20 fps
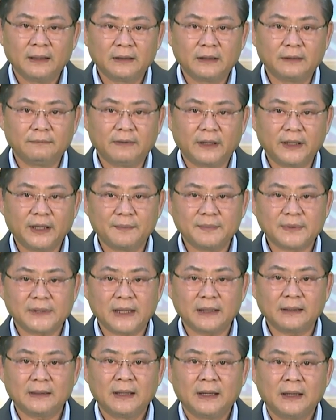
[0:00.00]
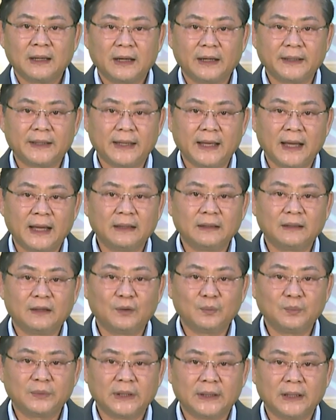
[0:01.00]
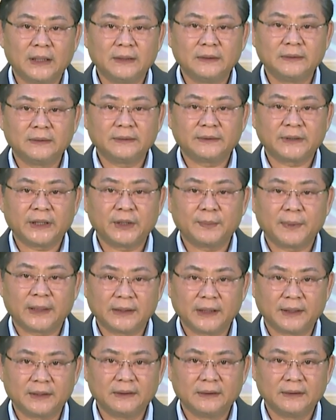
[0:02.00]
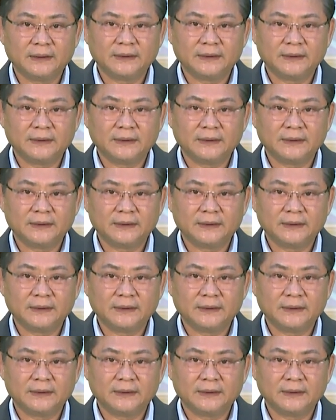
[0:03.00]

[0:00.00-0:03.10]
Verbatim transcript: tư vấn giám sát các dự án công trình lớn trên địa bàn tỉnh.